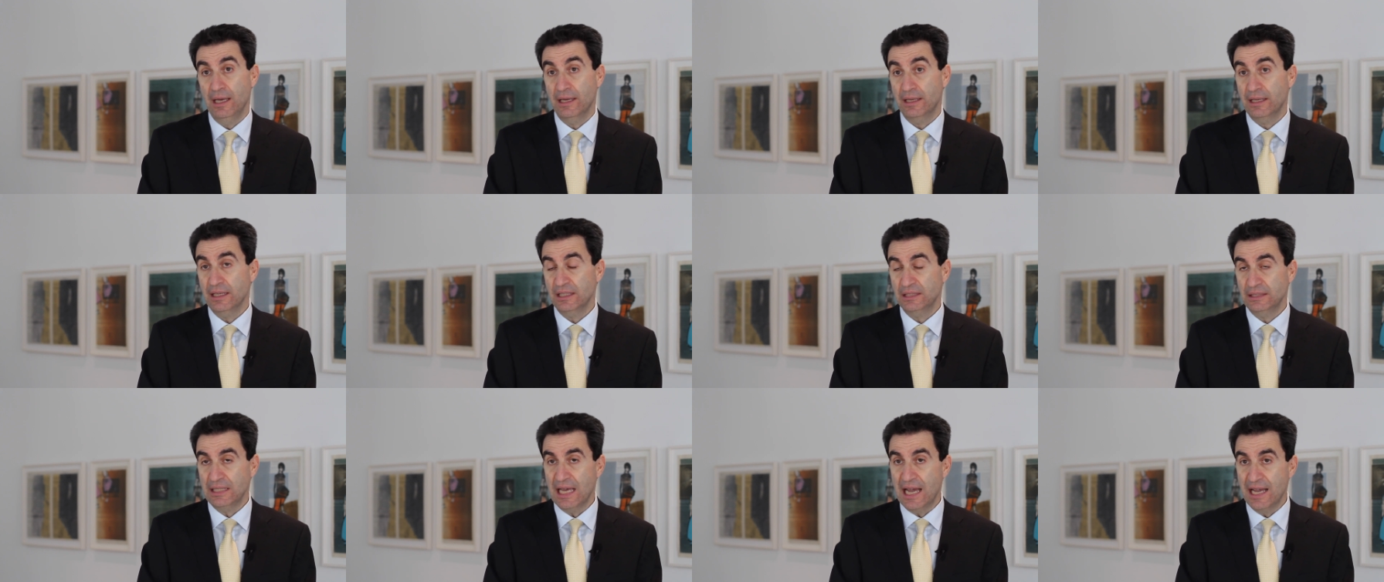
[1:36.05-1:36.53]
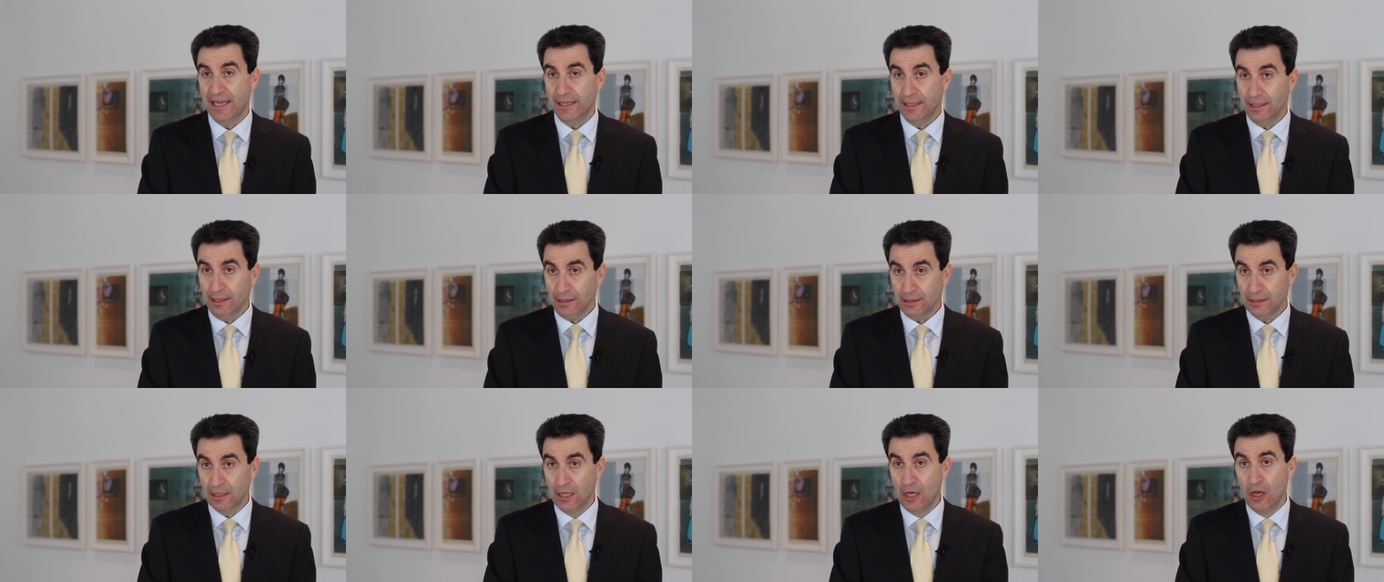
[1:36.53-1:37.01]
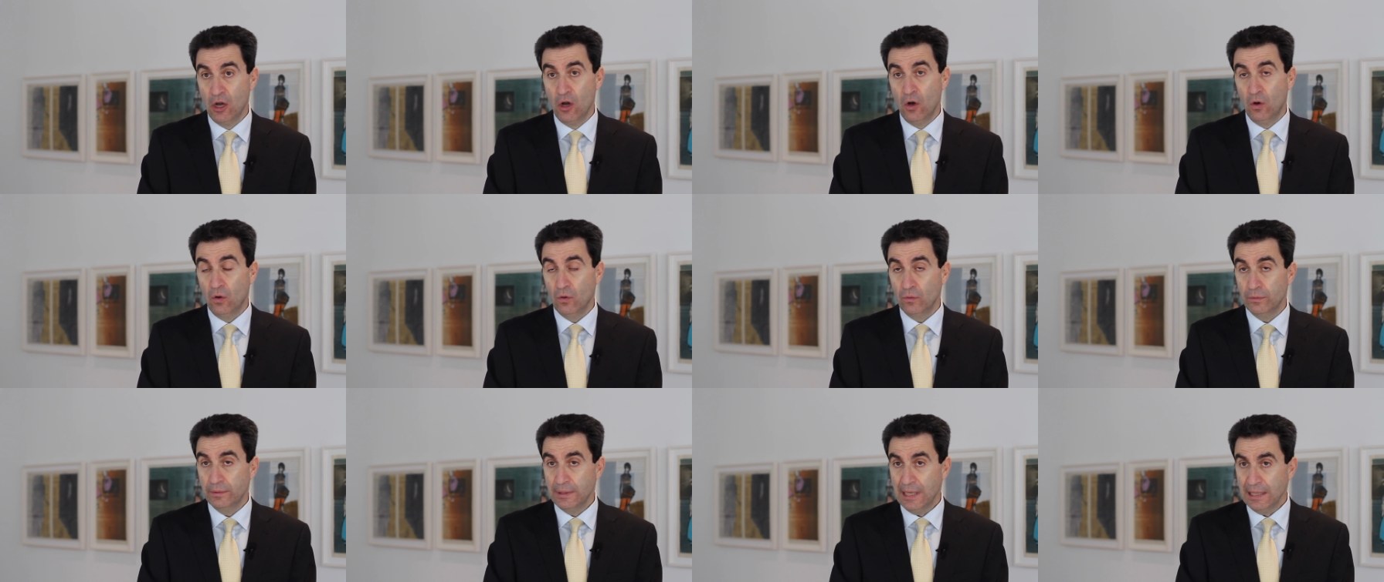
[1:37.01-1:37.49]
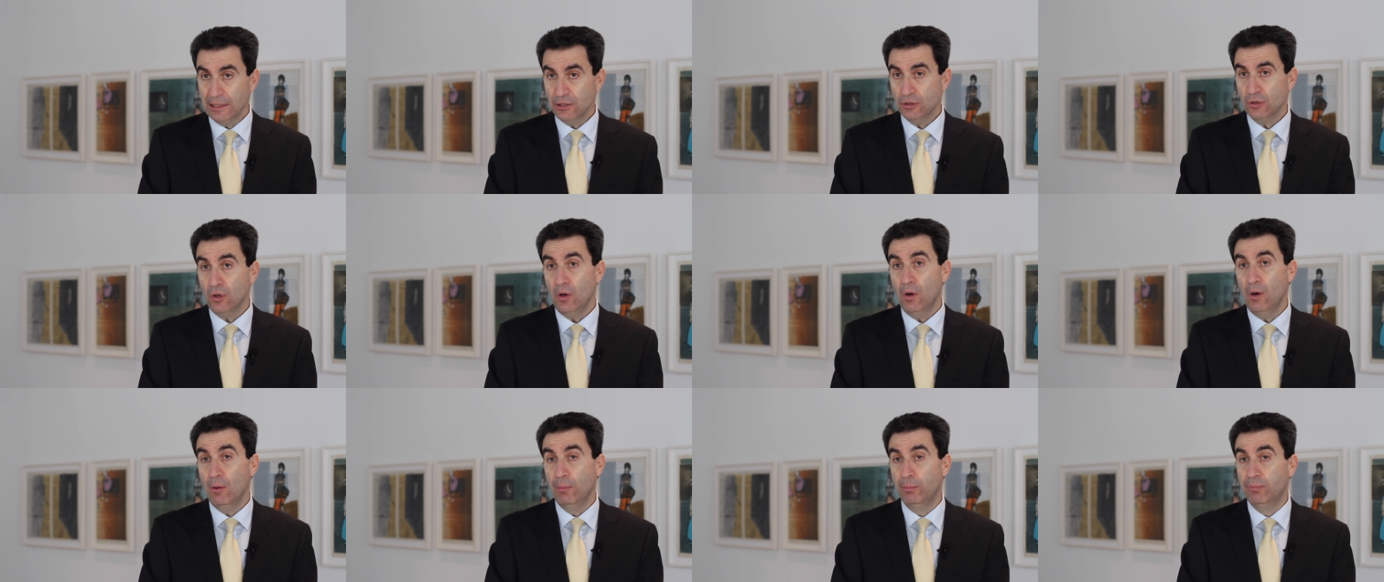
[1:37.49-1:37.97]
äh, gesteigert und das,
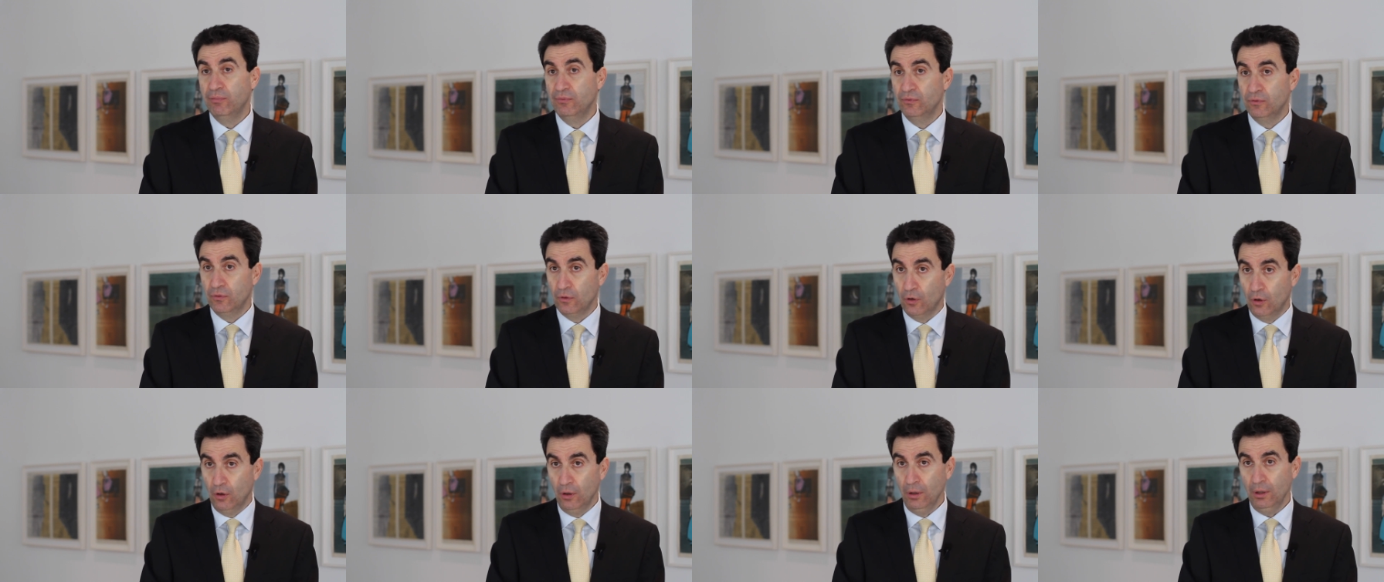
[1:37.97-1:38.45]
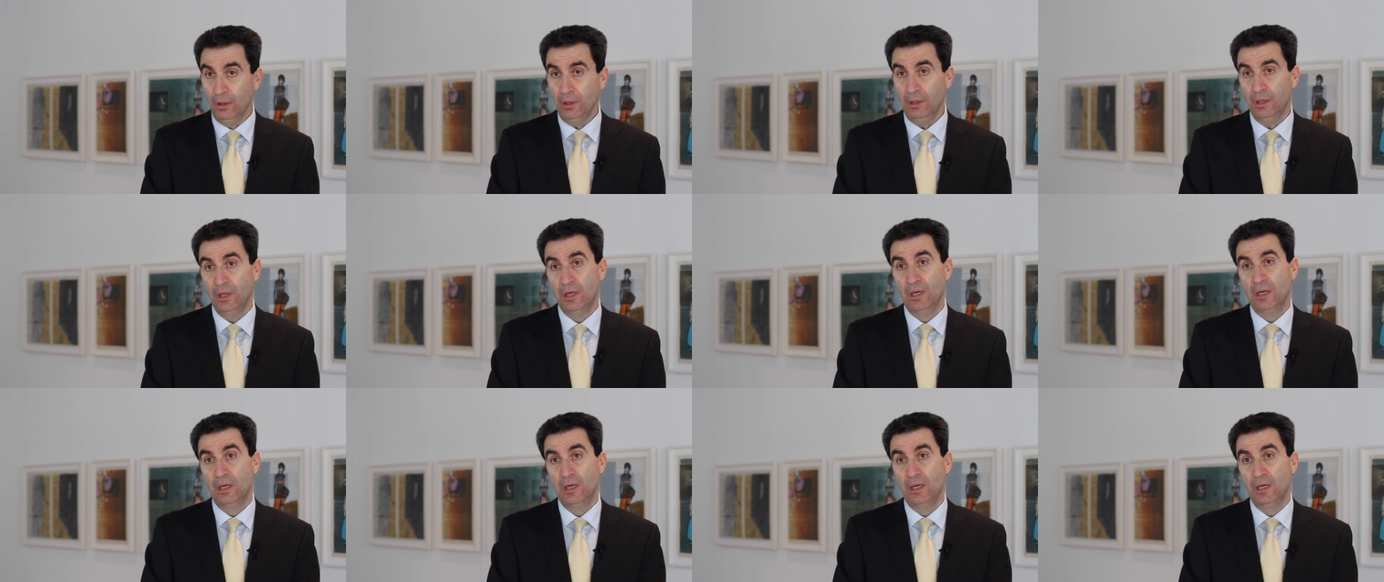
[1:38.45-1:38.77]
obwohl